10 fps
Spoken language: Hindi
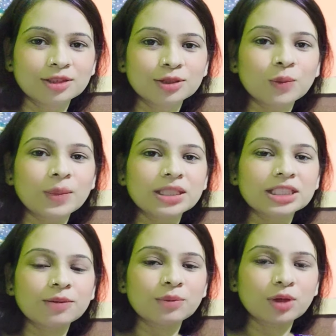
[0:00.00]
जो
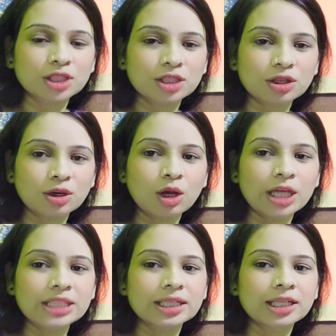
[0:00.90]
मच्छर मॉस्किटो
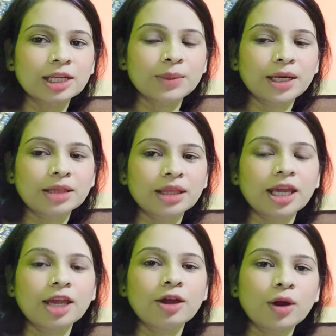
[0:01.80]
कॉयल से नहीं मरते
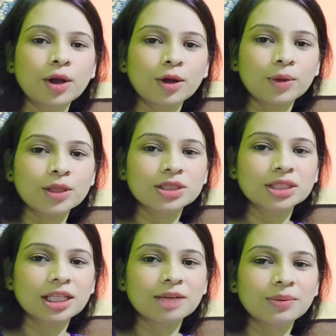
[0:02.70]
हैं ओडोमॉस से
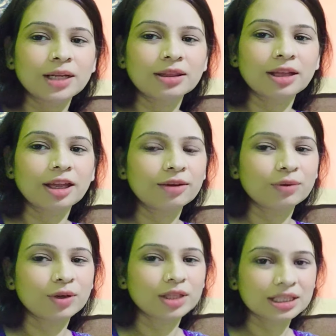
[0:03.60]
नहीं मरते हैं
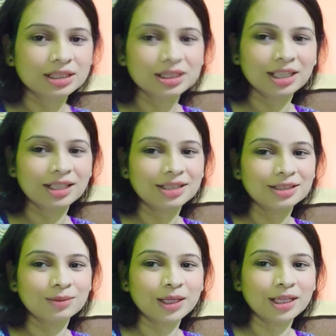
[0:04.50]
वो इस तरीके से
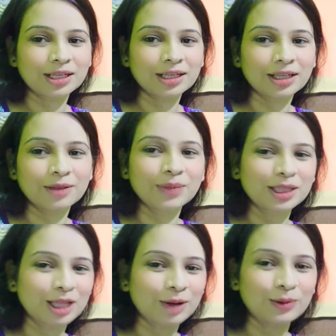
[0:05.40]
मरेंगे
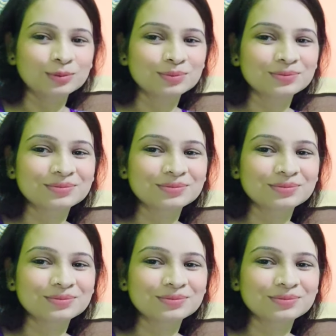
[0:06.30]
बताओ